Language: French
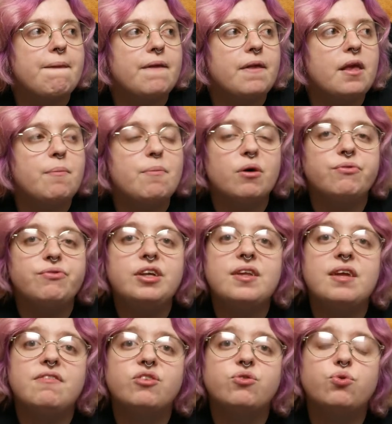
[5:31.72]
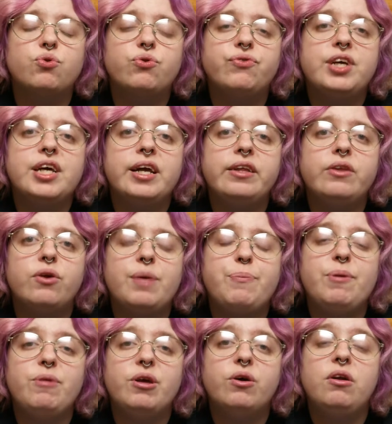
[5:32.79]
et ben en fait elle va se retrouver à aller dans la
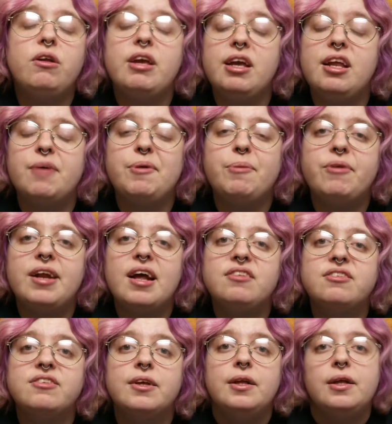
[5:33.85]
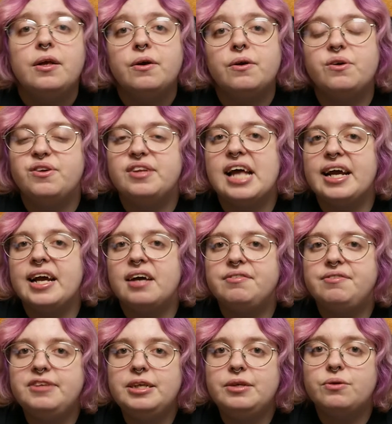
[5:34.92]
même école et la même classe euh, d'art
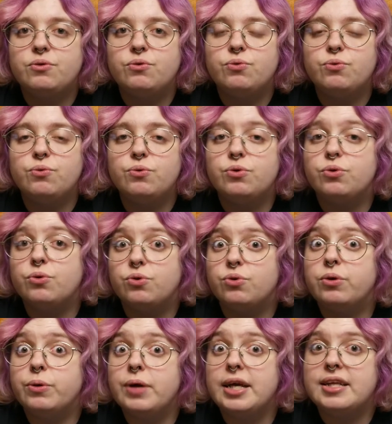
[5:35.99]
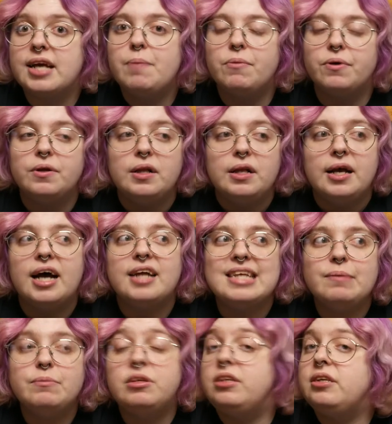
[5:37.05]
graphique que, Adam.
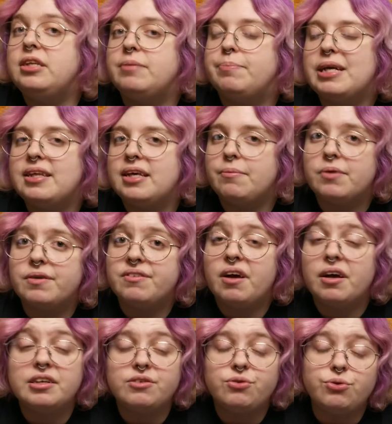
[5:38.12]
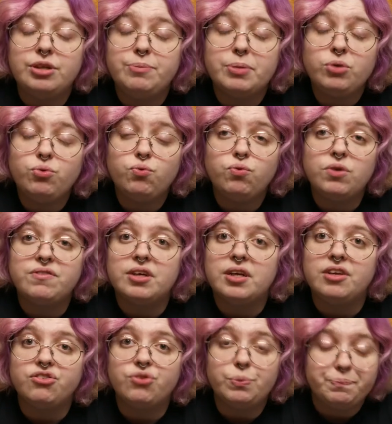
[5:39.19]
Adam qui n'est pas très bavard, qui se lit pas du tout
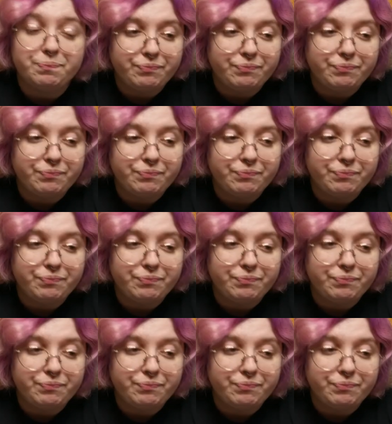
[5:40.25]
avec les gens.